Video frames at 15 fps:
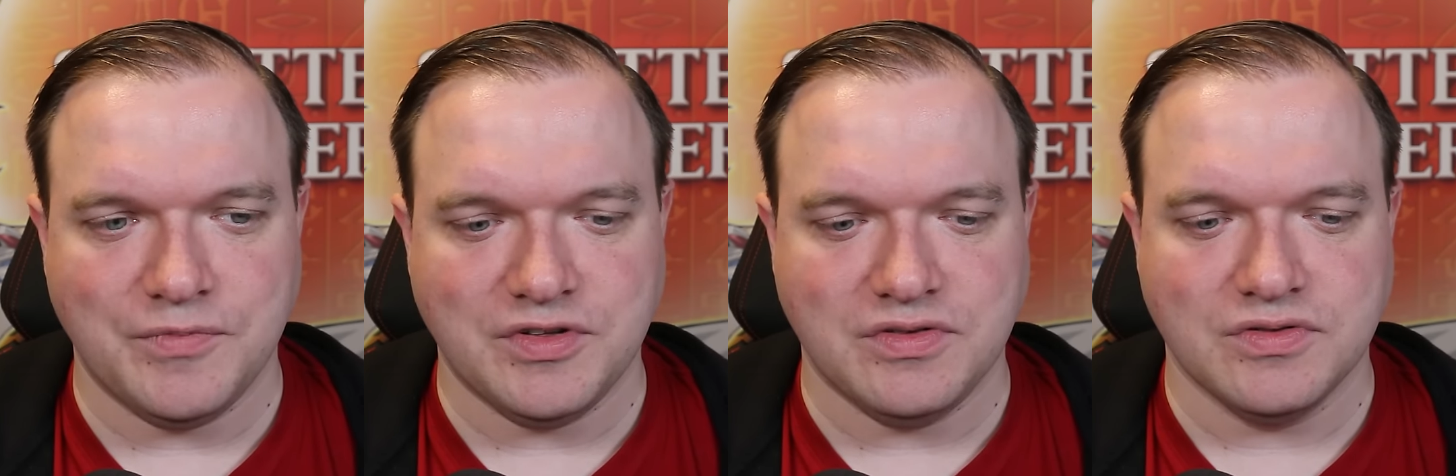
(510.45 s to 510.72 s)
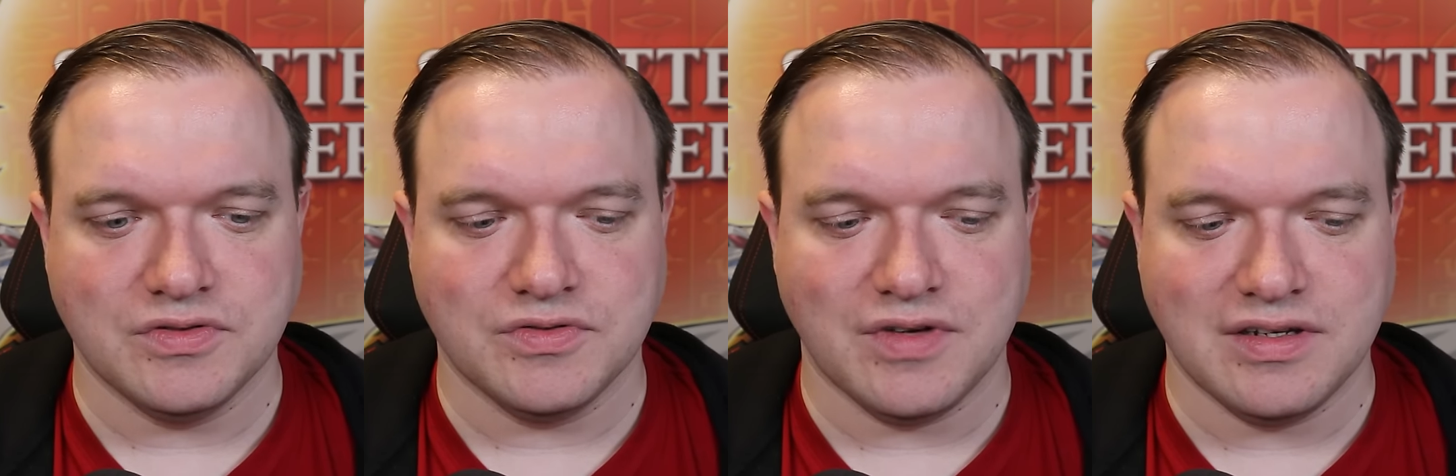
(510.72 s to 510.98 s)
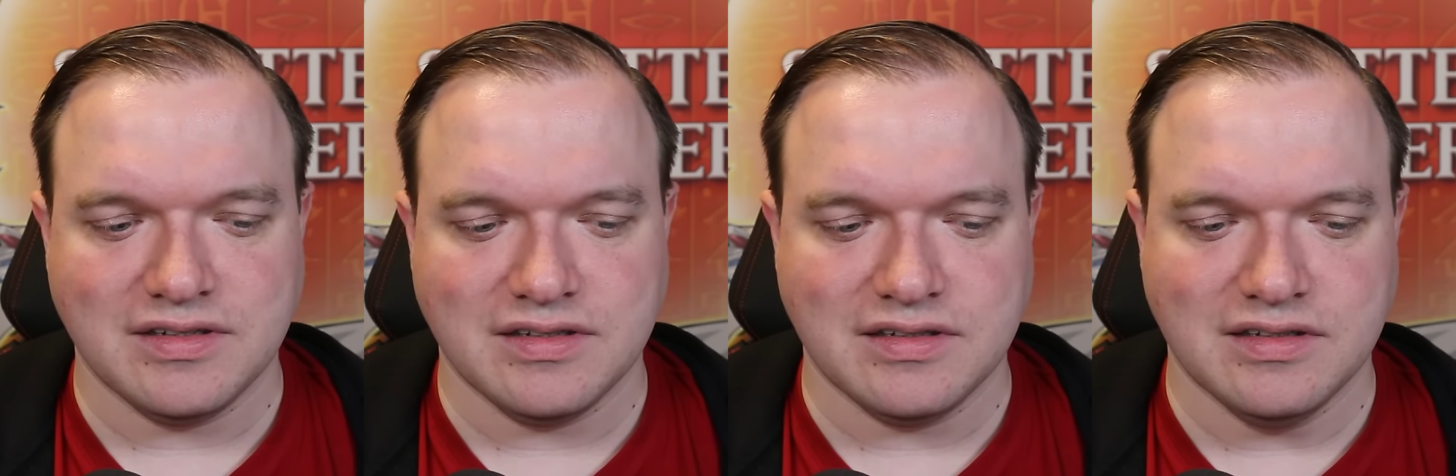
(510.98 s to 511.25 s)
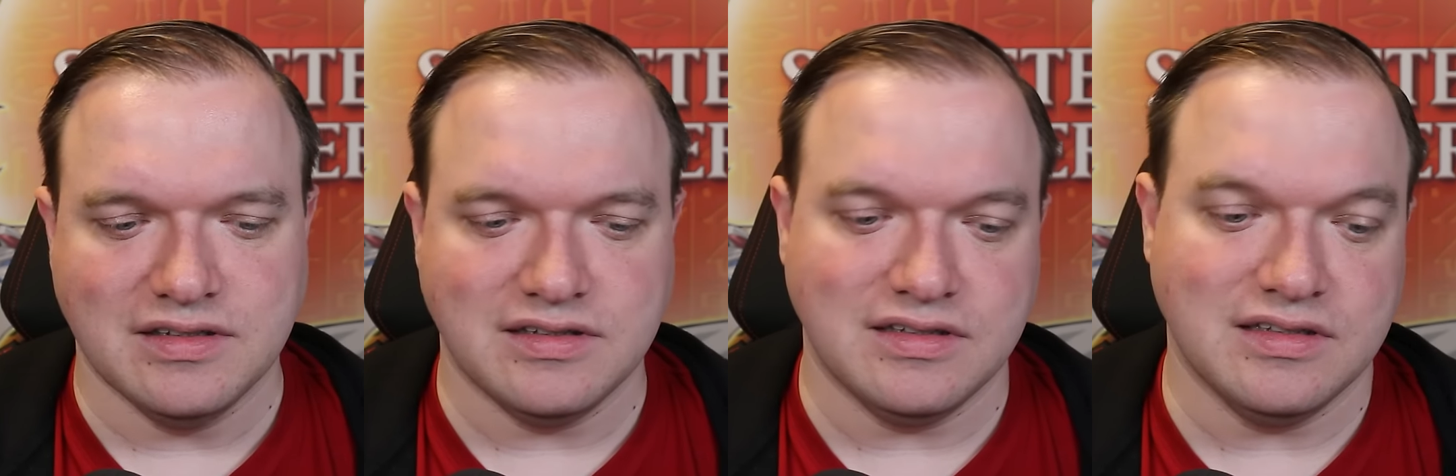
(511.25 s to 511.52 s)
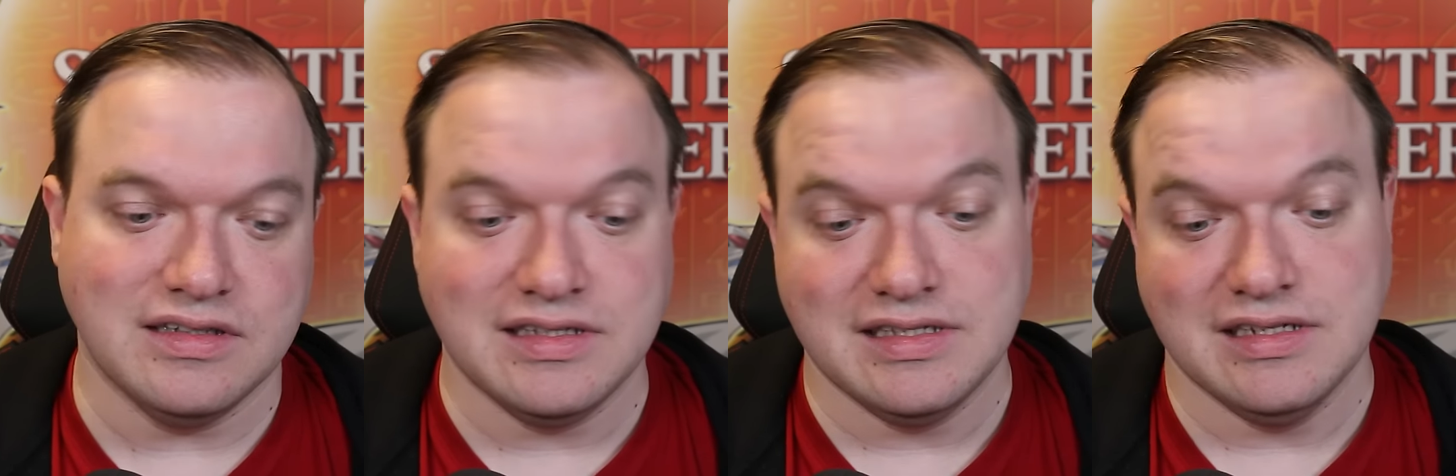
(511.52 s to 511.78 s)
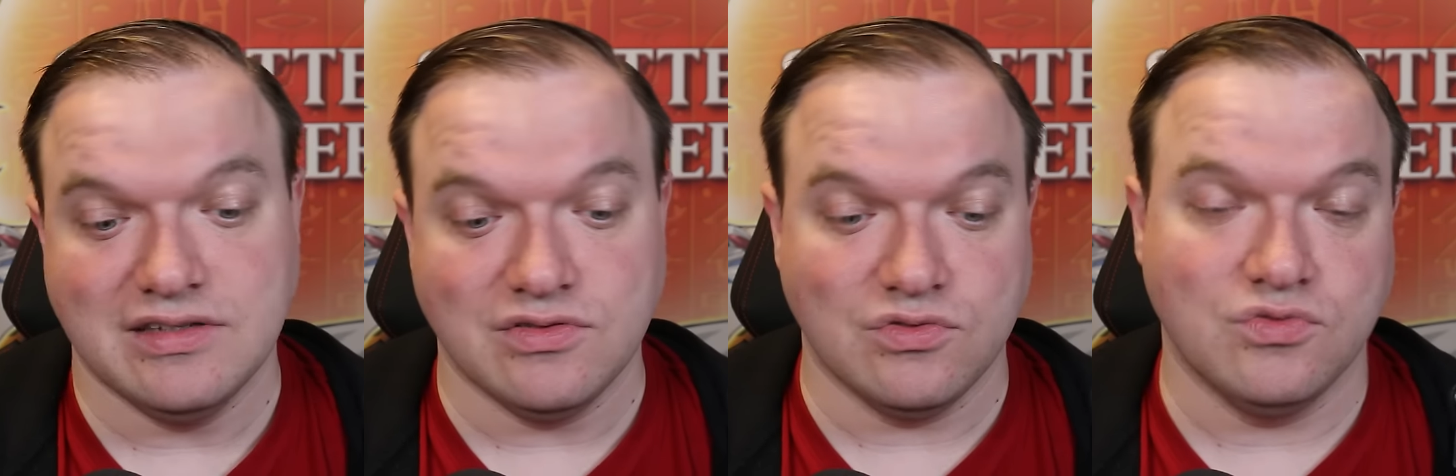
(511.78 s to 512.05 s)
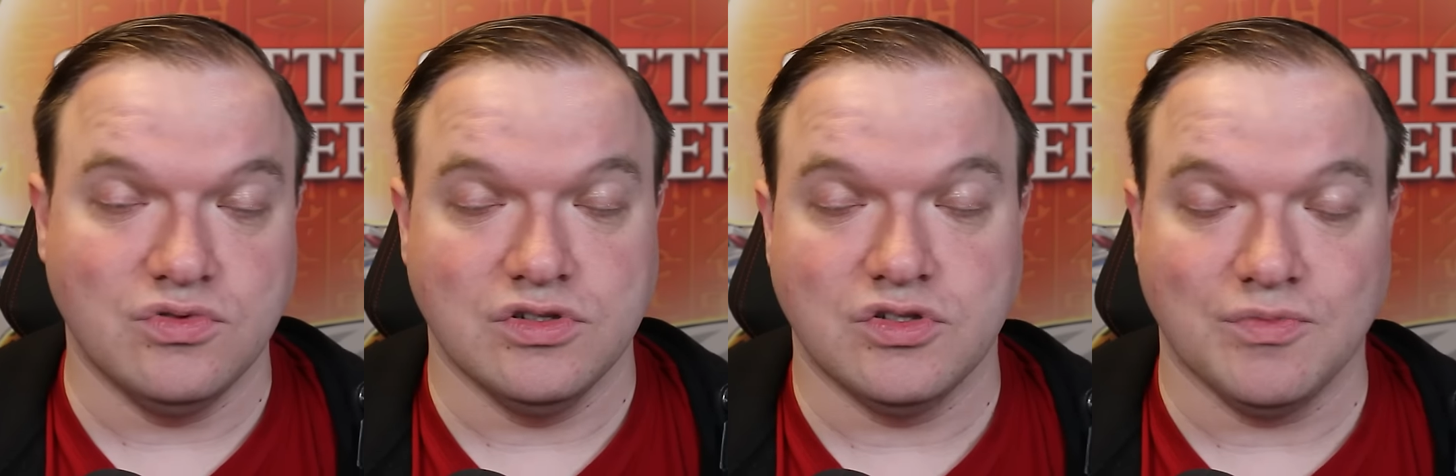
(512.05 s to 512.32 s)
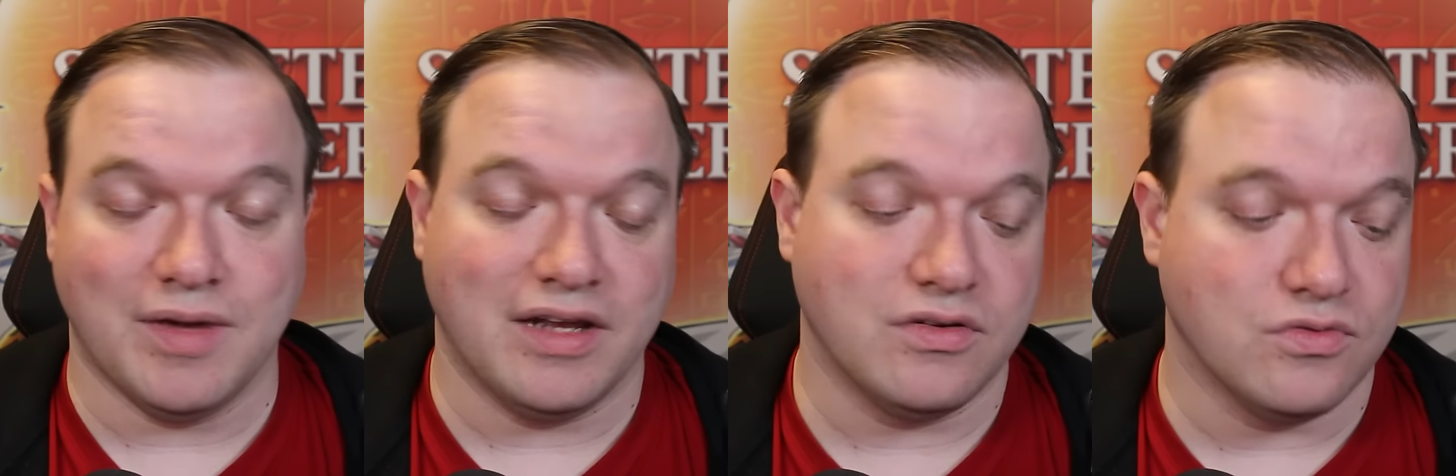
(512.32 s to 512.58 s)
beziehungsweise ist, ist es nicht so cool
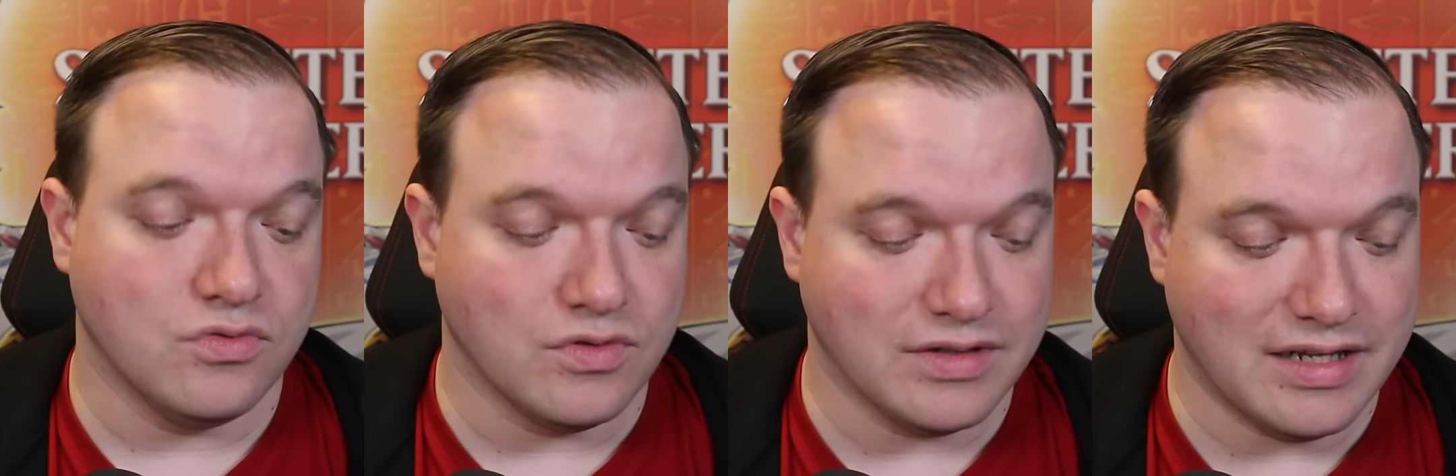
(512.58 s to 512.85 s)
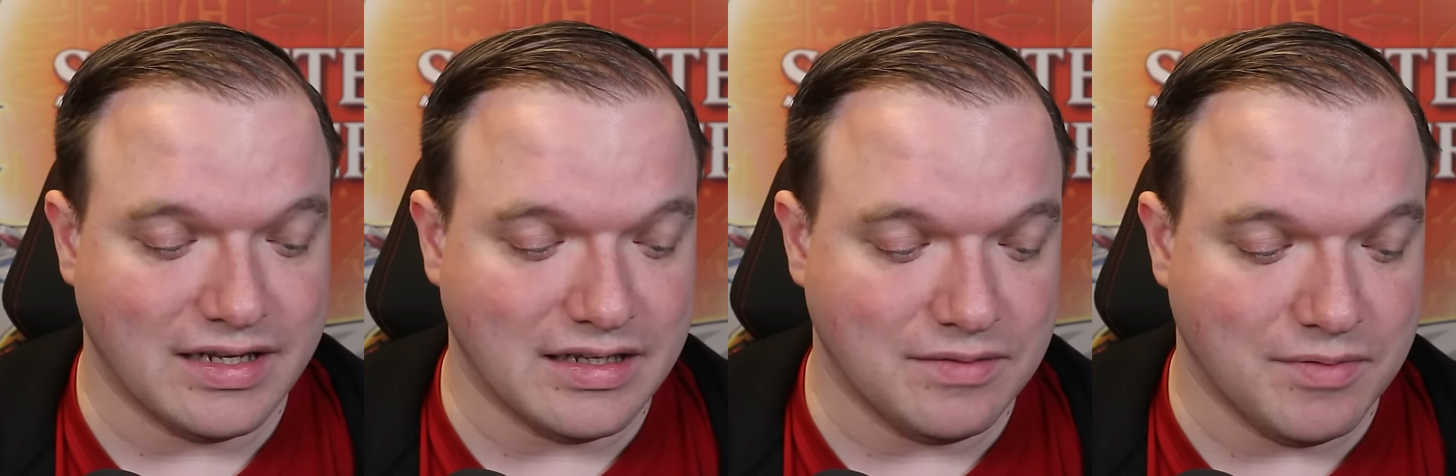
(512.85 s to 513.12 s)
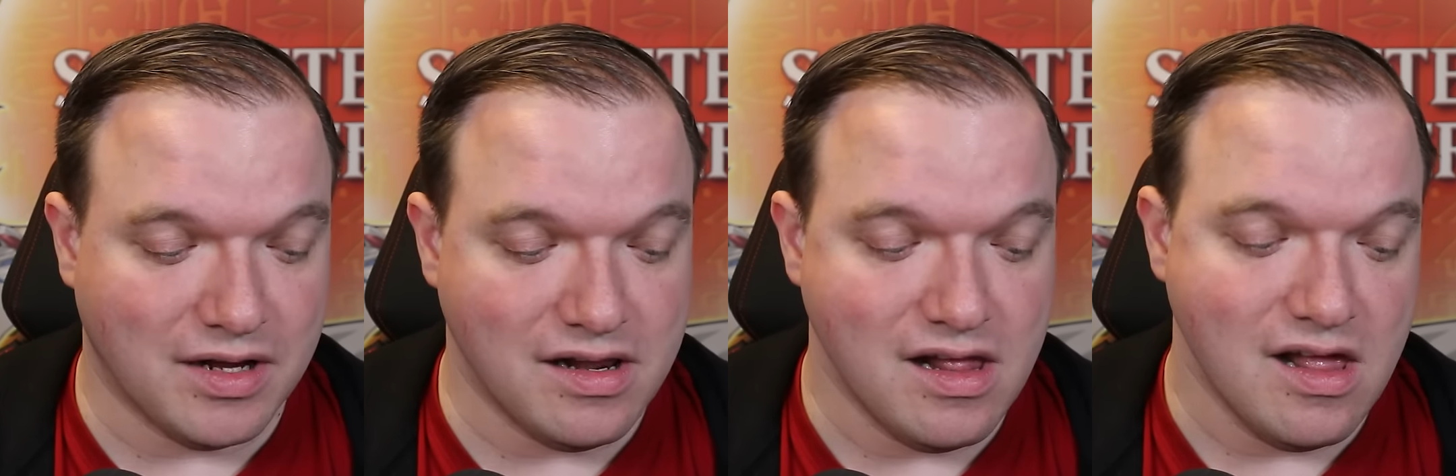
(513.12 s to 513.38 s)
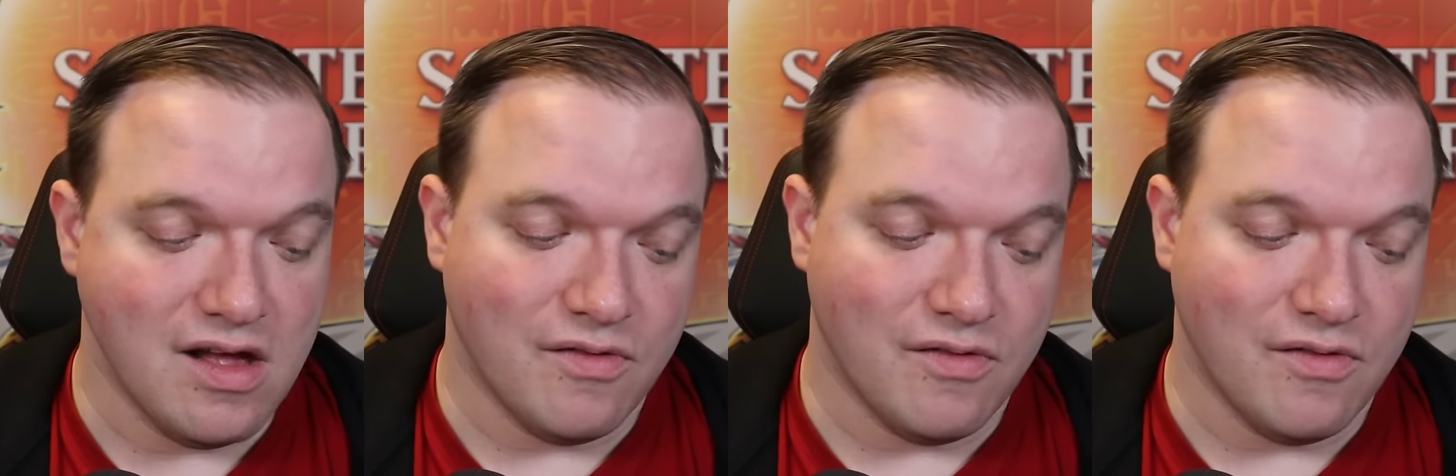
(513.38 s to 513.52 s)
zum Angucken, denke ich mal.